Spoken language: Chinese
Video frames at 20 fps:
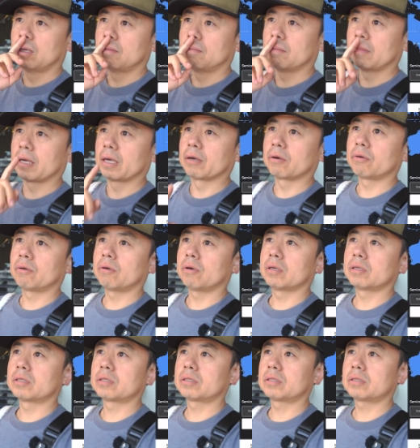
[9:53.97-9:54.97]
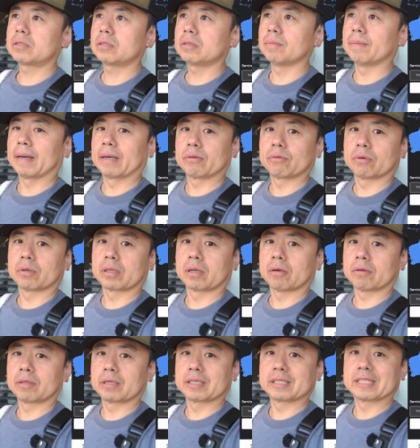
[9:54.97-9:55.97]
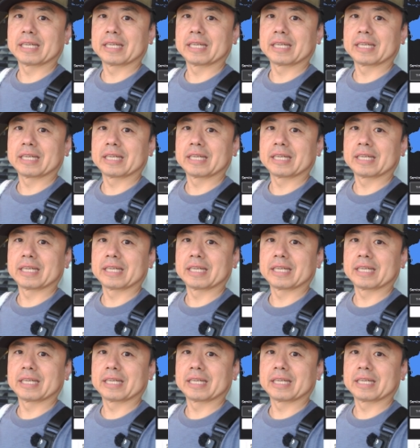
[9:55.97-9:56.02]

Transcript: 每个月400多刀那